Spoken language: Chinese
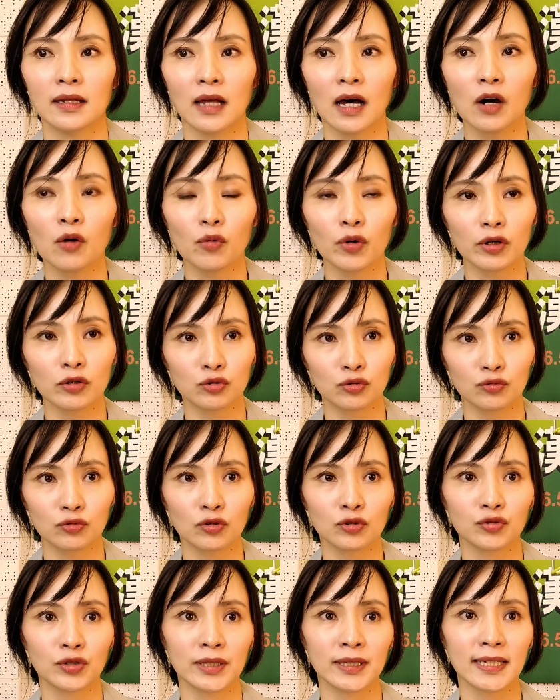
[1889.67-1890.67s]
然后我有著
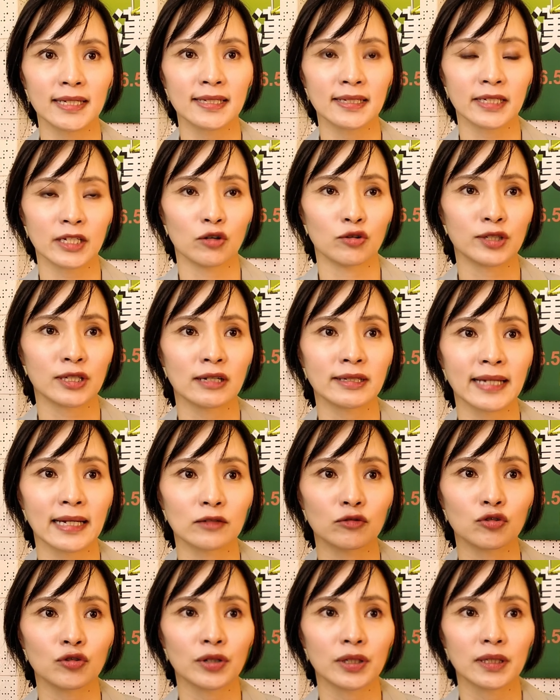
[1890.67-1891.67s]
作权，但是你有肖
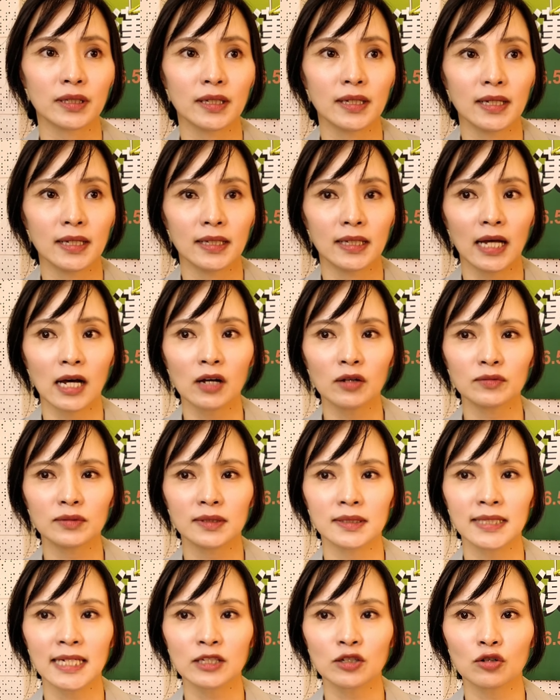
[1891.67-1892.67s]
像权。嗯，然后
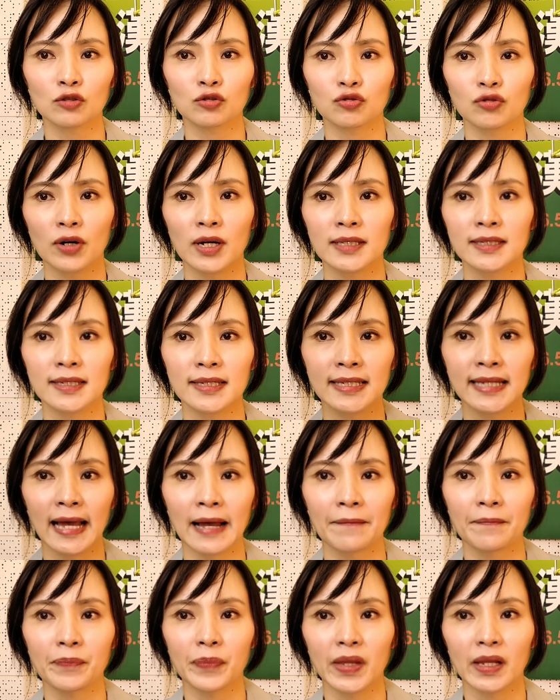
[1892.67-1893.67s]
在这种状况之
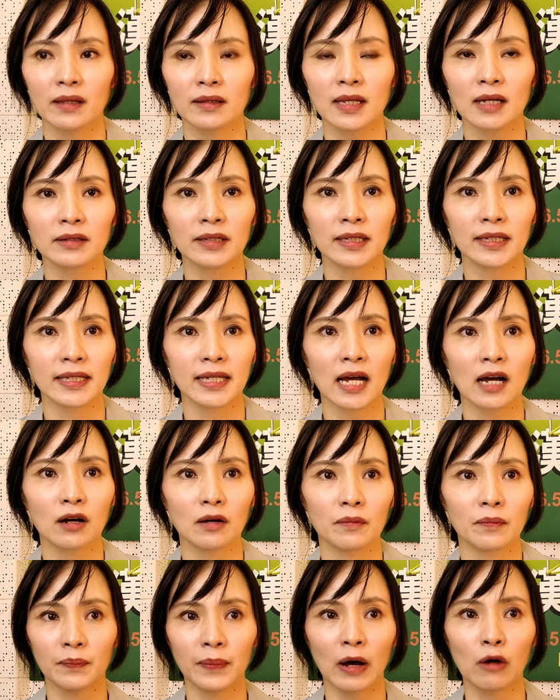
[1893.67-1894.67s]
下，到底
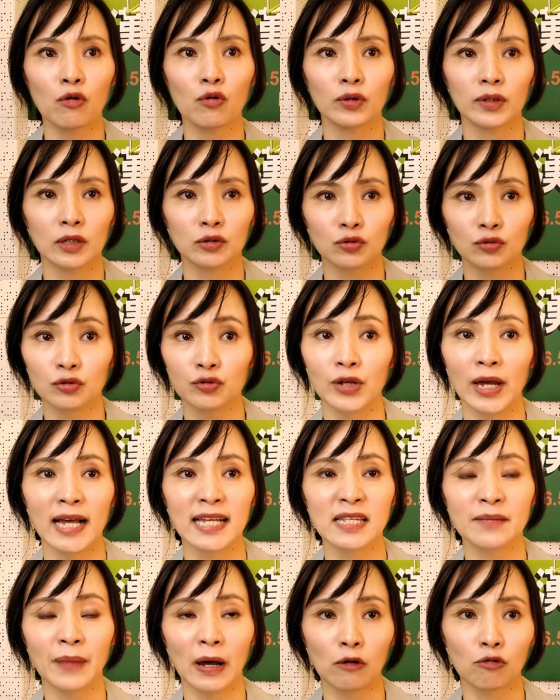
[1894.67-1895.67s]
要保护我的著作权，
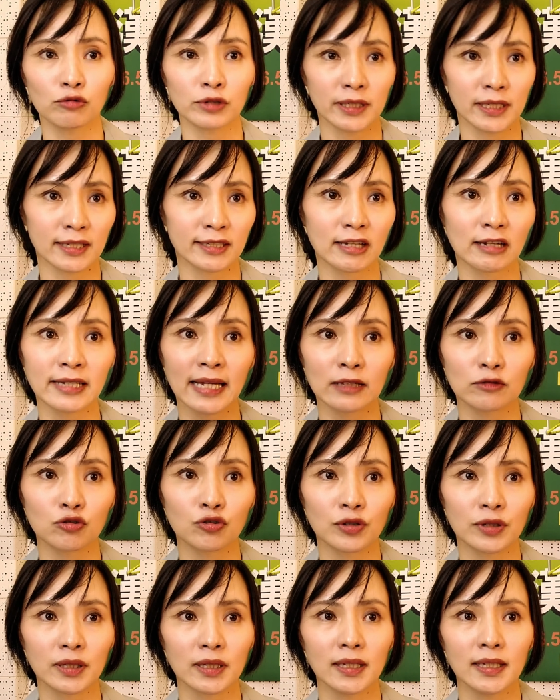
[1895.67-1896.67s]
还是保护你的肖像
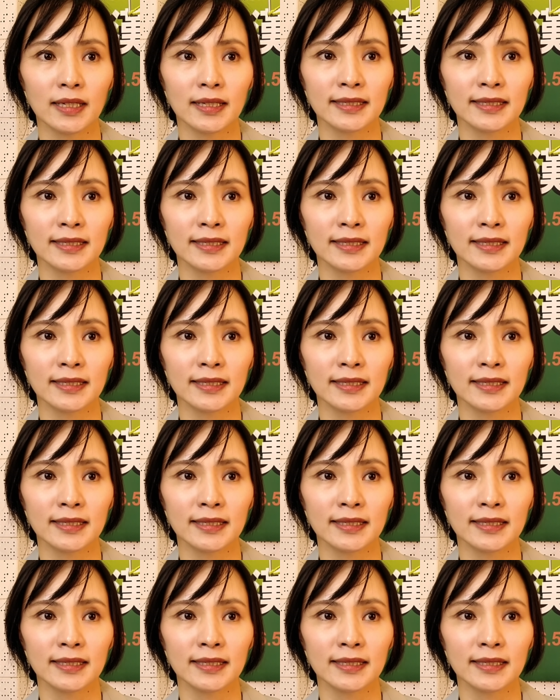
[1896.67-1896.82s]
权？